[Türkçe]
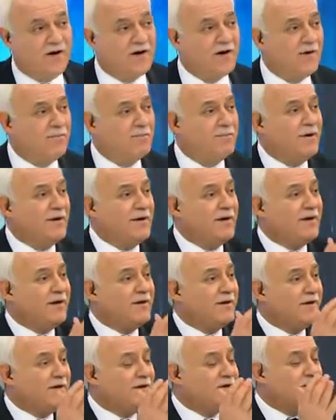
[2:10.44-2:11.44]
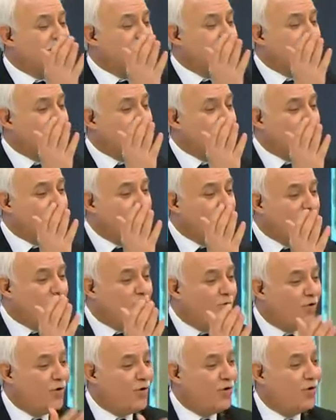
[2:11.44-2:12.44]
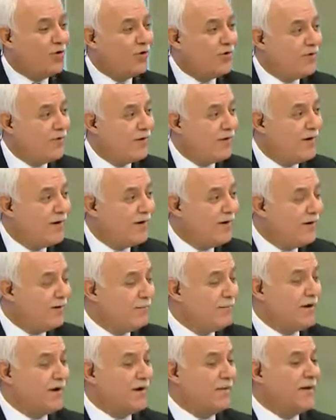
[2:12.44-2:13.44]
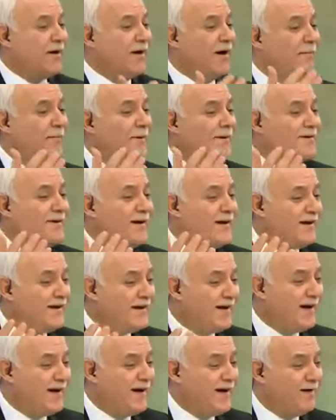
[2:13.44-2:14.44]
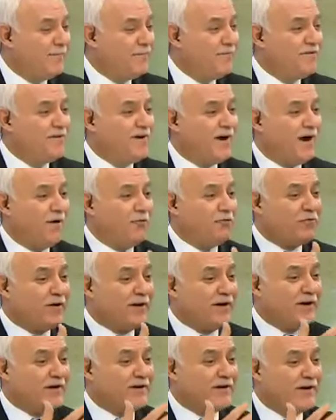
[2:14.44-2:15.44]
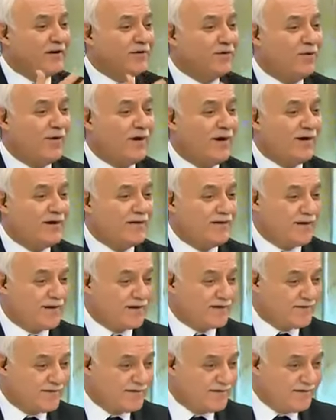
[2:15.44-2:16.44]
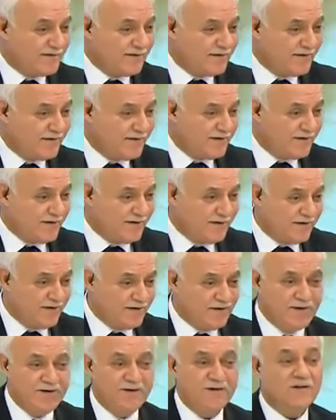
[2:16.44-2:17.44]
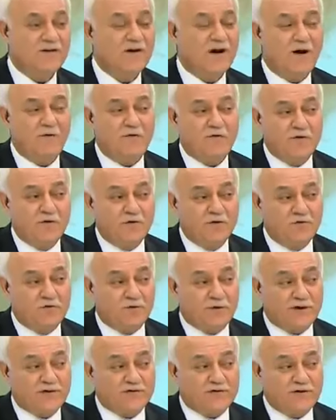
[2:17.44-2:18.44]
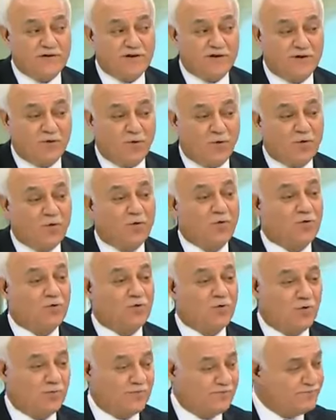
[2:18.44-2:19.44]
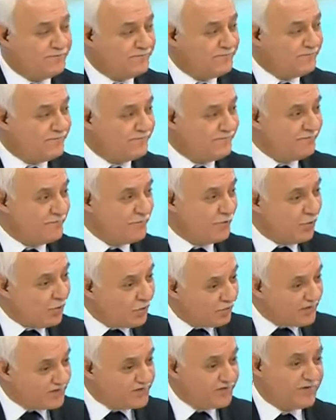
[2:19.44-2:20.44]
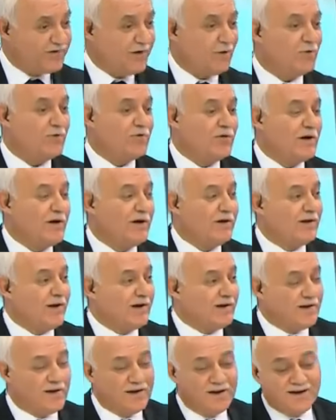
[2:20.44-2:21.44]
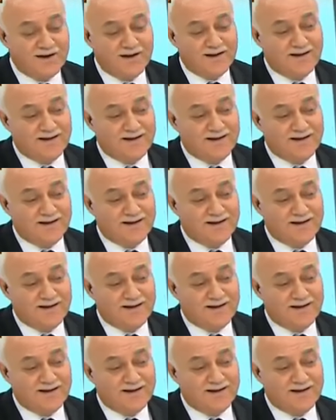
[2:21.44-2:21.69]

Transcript: Ya Rabbi işlerimi düzene koy. Bana merhamet eyle, bizi affeyle diye dua ederdi. Kafirun suresini okurdu okumasını tavsiye ederdi.